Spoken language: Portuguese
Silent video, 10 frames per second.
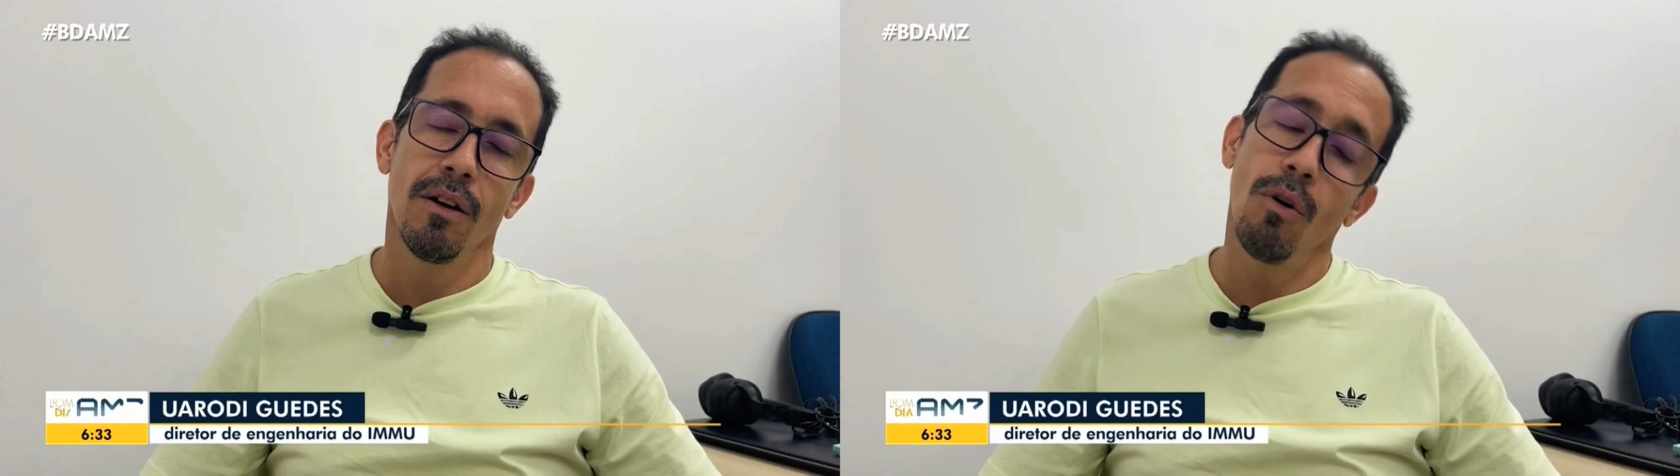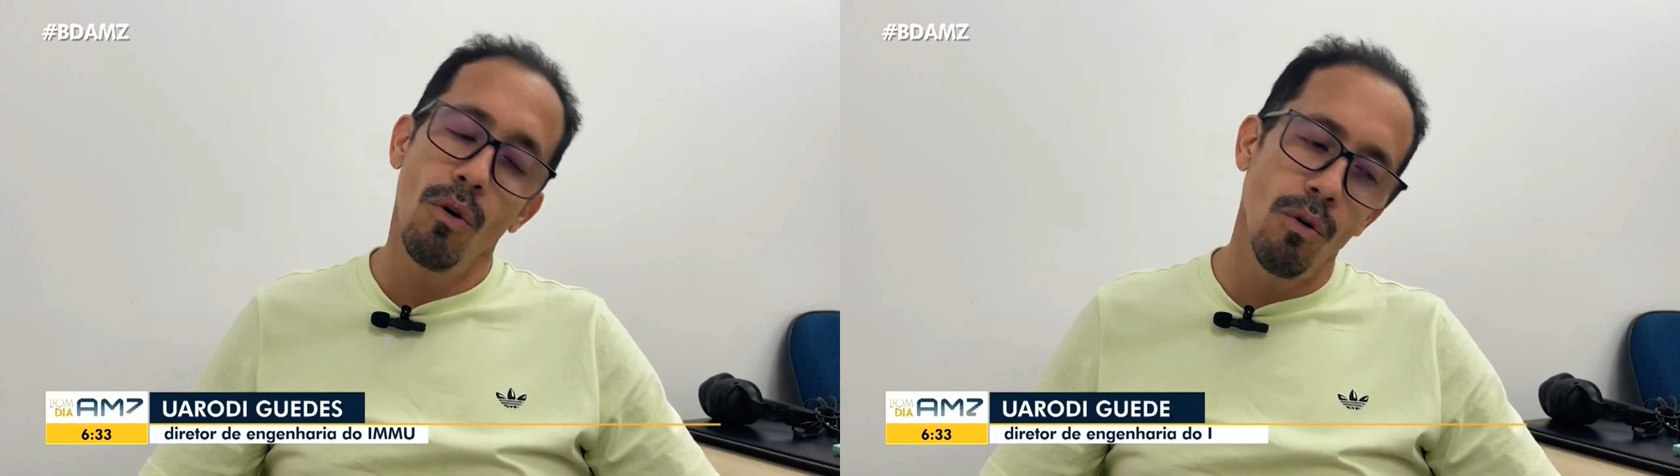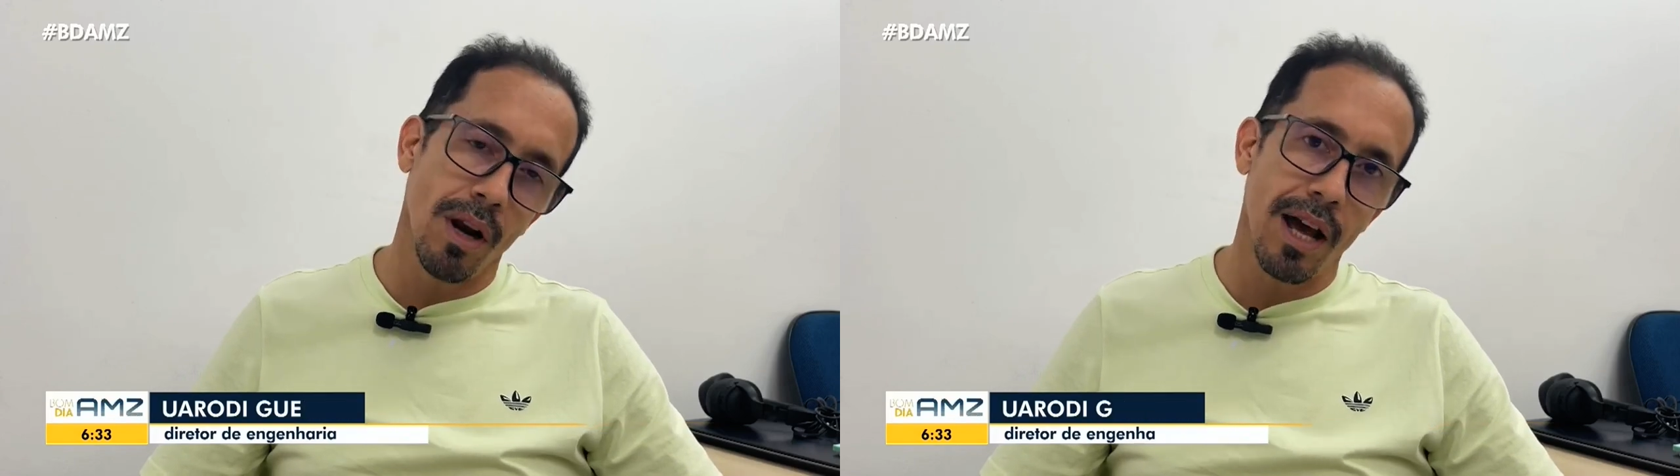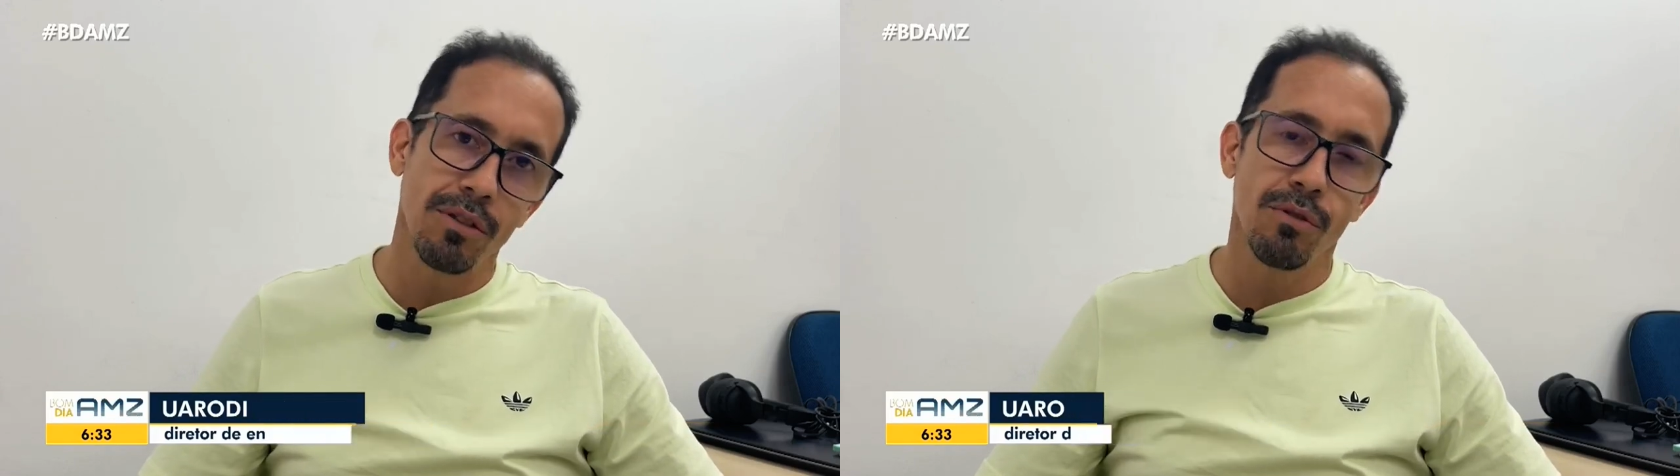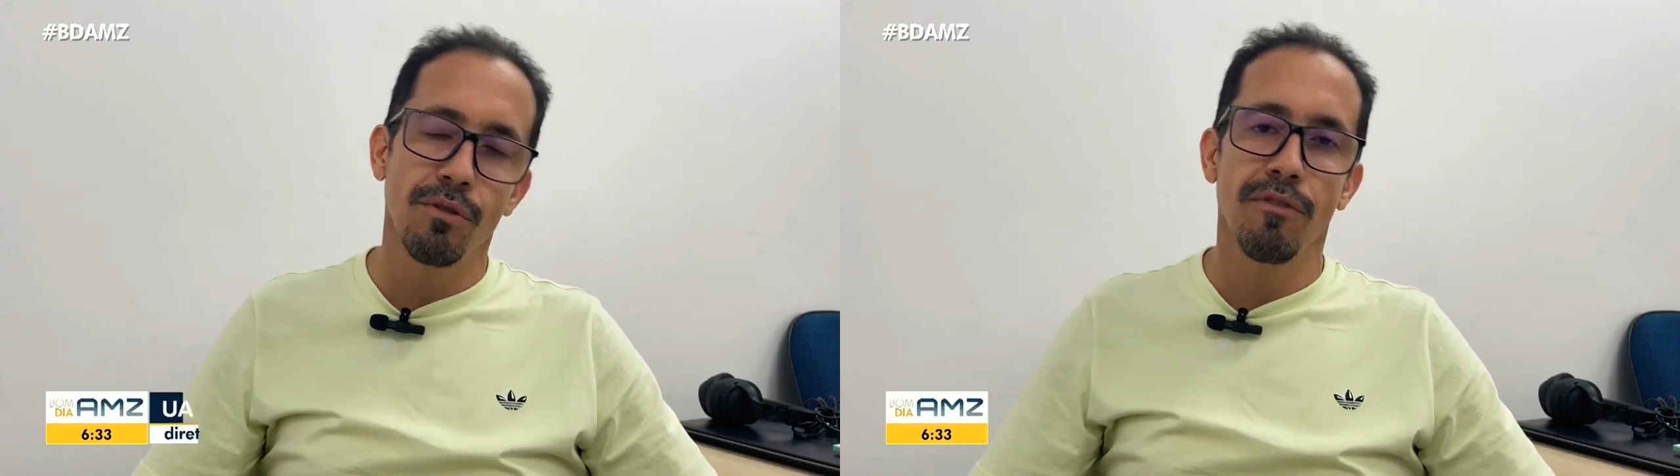ou
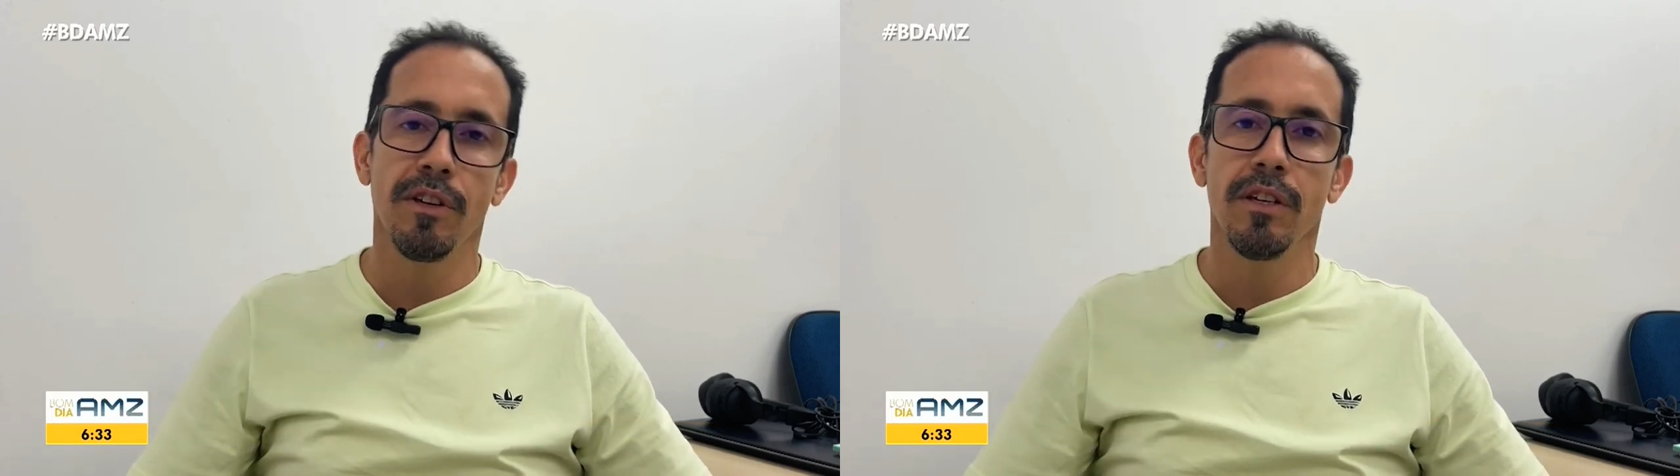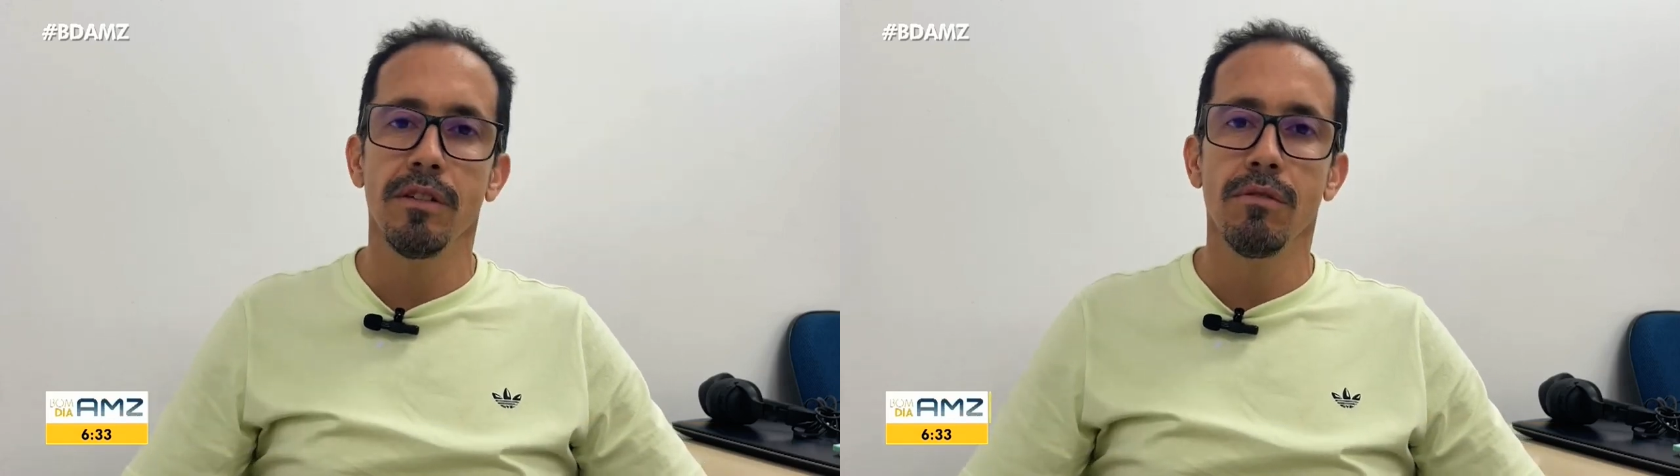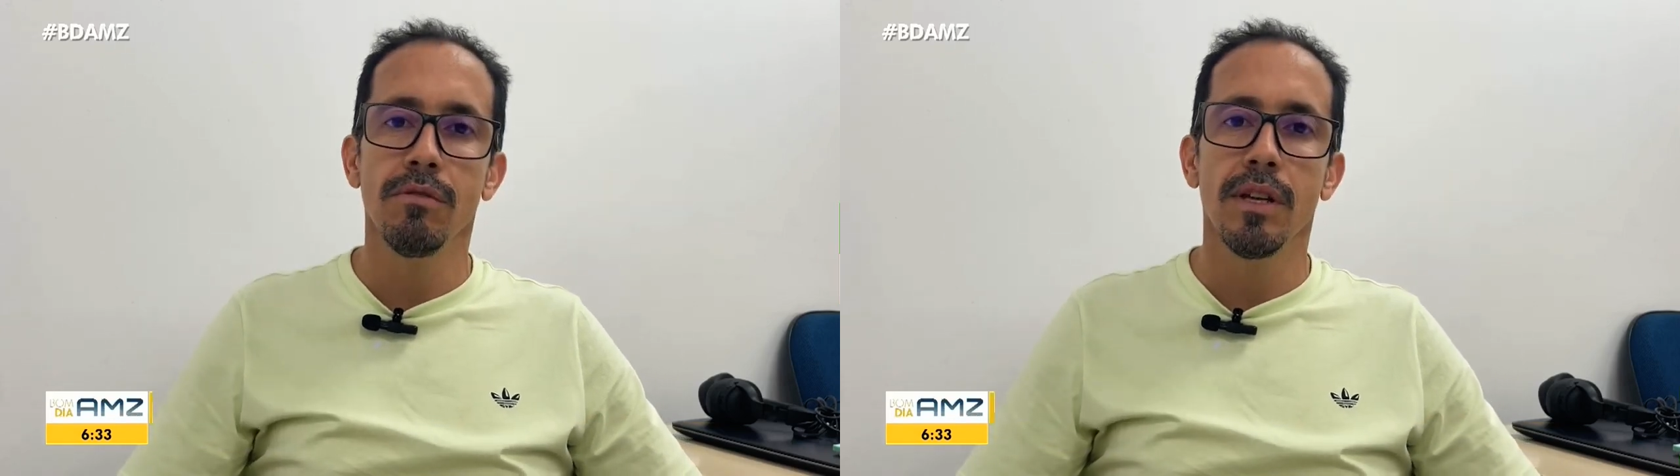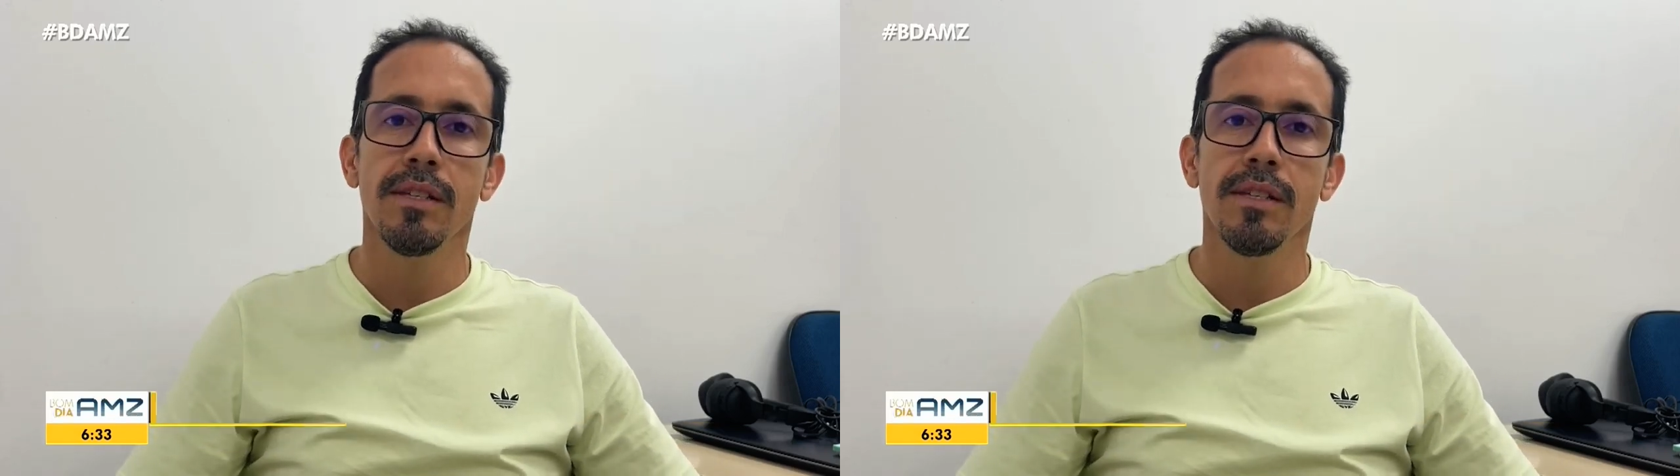laços físicos.